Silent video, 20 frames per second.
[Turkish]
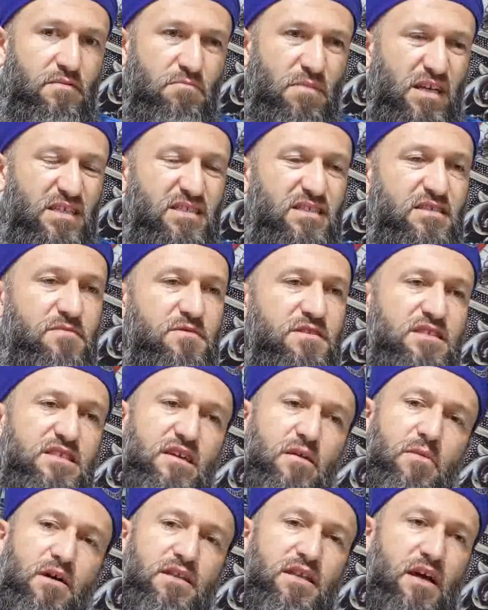Mescidimizi
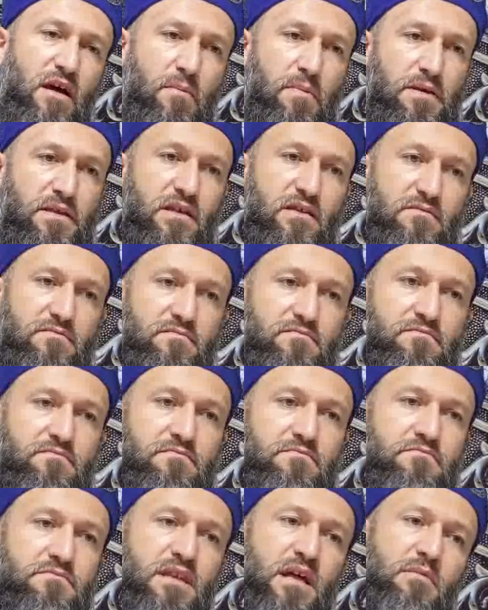cemaate kapatalım.
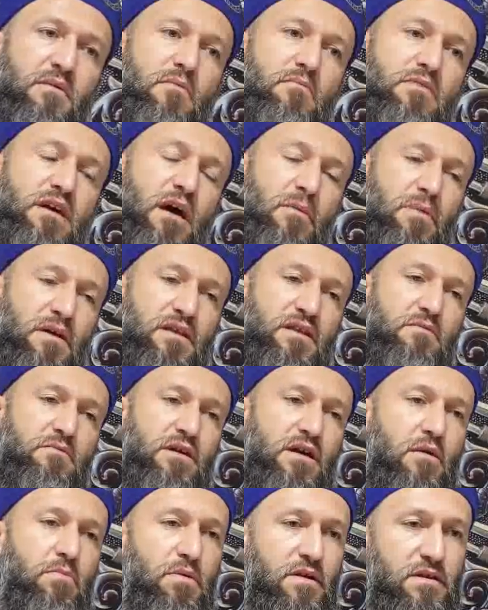Tamam kapattık mı
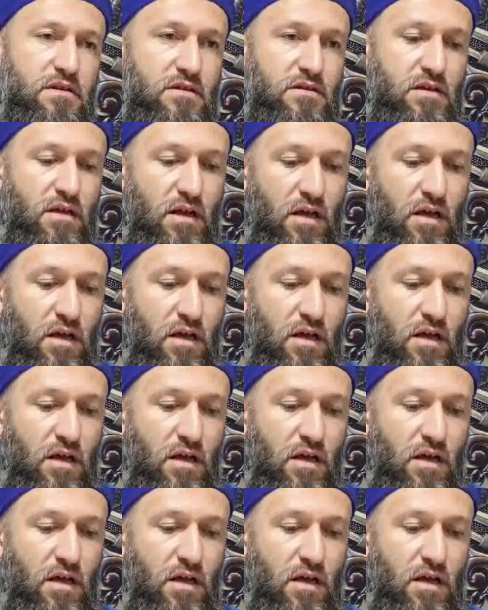kapattık.